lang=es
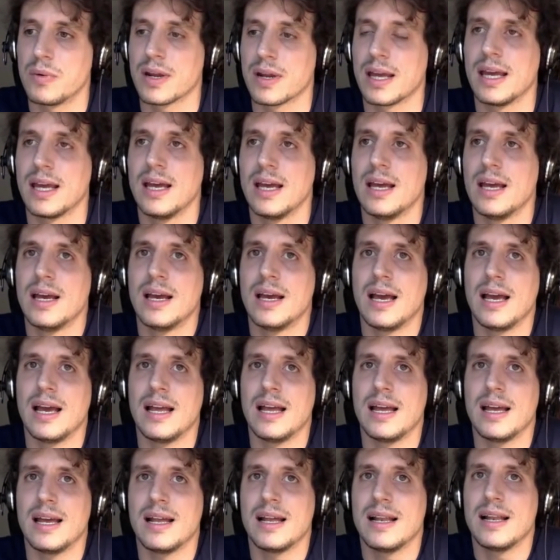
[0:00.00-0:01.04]
Porque
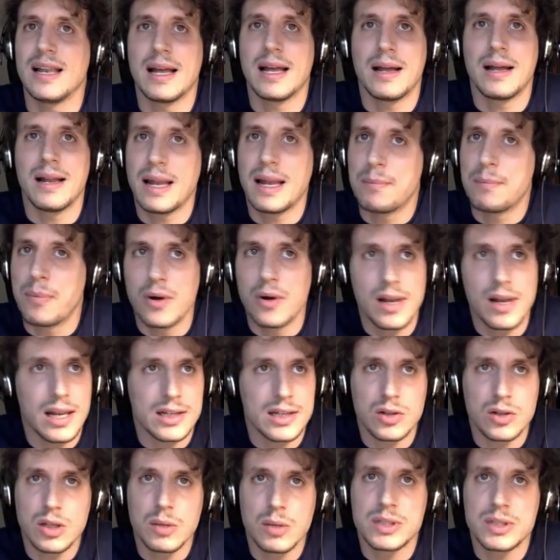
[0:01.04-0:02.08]
en eh,
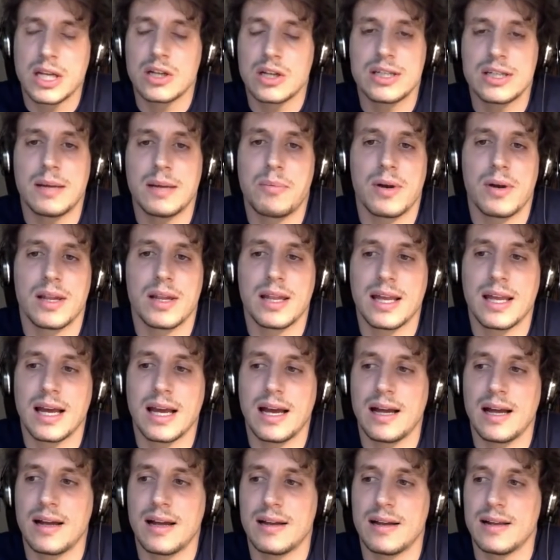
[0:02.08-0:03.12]
los últimos años la
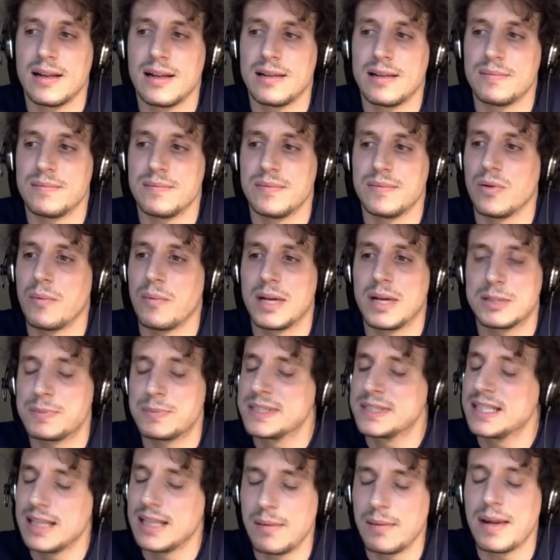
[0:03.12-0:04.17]
política lo más
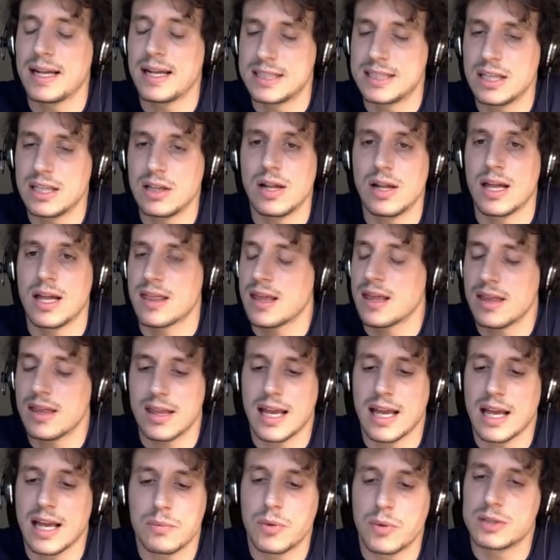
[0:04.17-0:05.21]
prescindible ha sido la
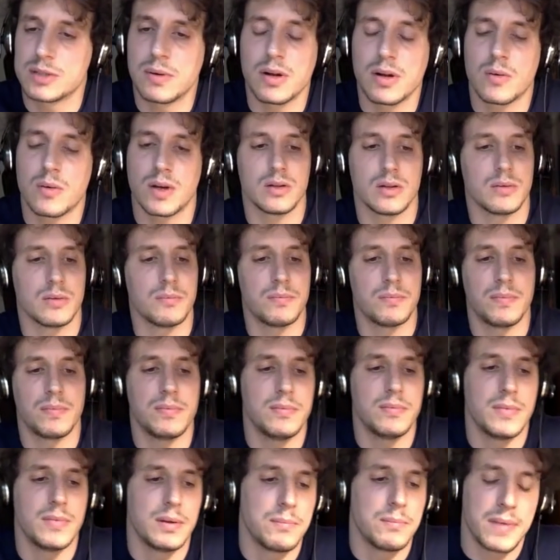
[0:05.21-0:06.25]
ciencia. Ya puedes verlo cuando
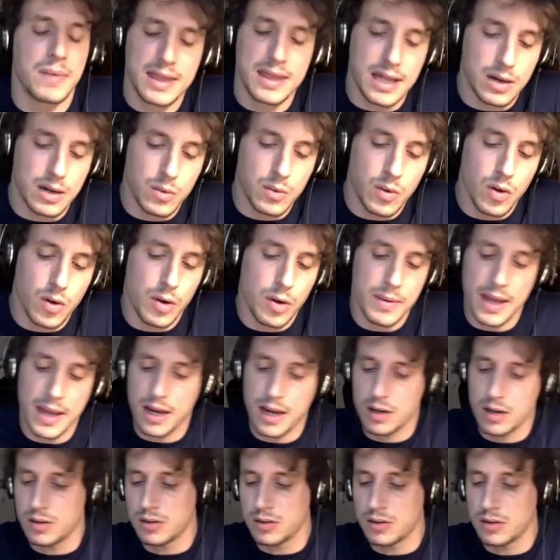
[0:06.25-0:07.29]
empieza el nuevo
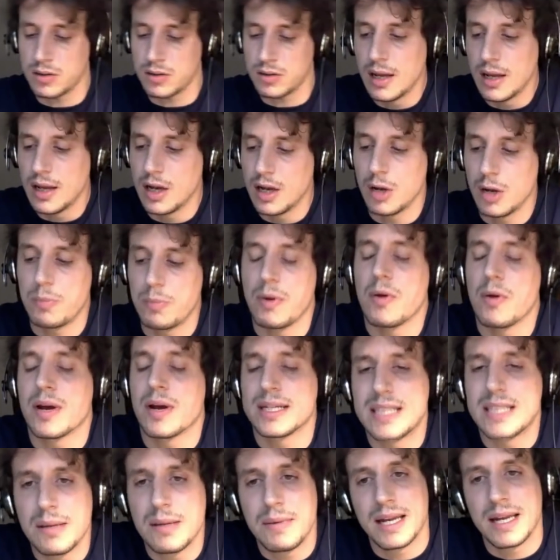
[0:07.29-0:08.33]
gobierno, ¿no? Lo primero
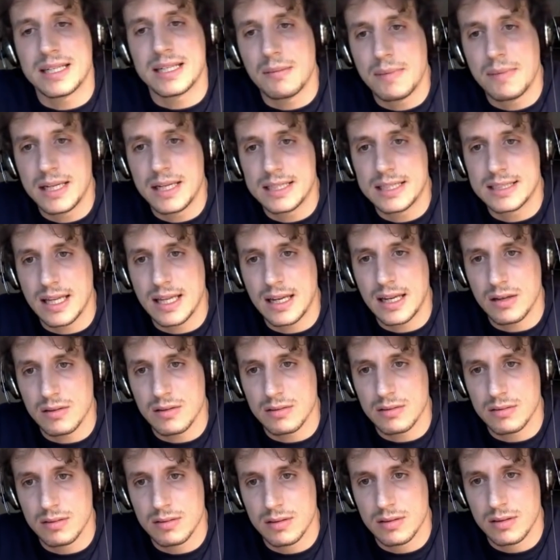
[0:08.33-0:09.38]
que se elimina es el
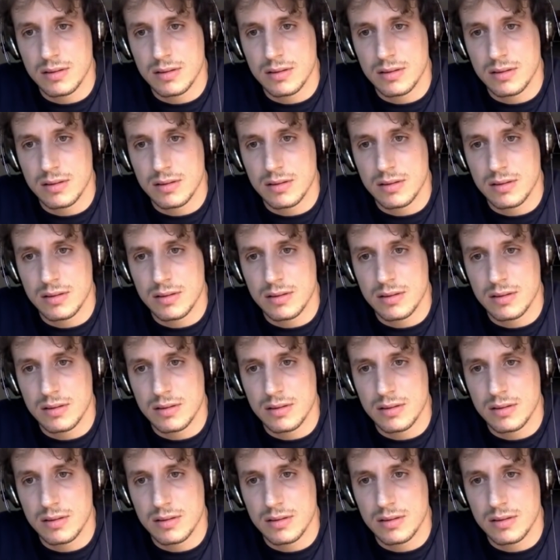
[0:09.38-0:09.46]
ministerio.